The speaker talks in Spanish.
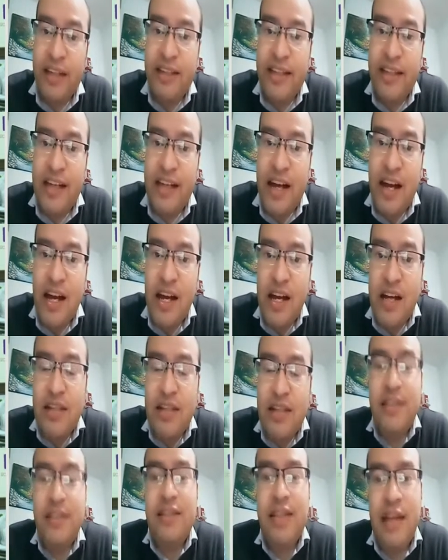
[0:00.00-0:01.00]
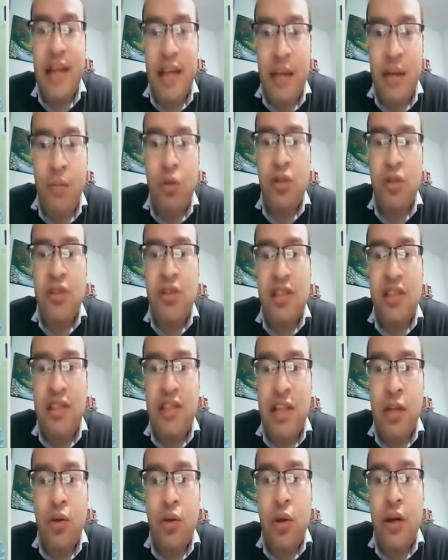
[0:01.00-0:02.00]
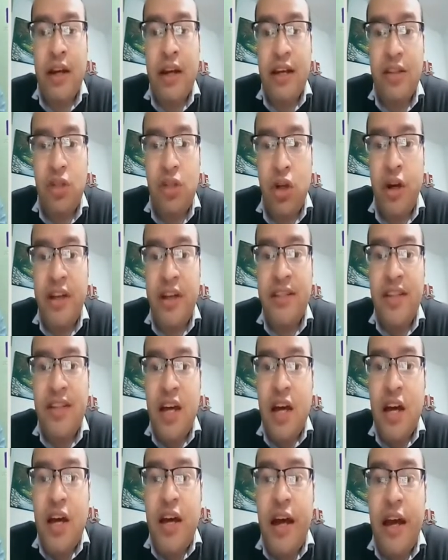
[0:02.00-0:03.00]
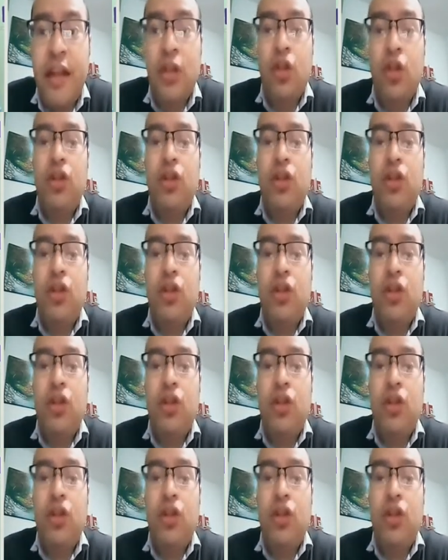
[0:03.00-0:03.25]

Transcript: democrática si seguimos insistiendo en elecciones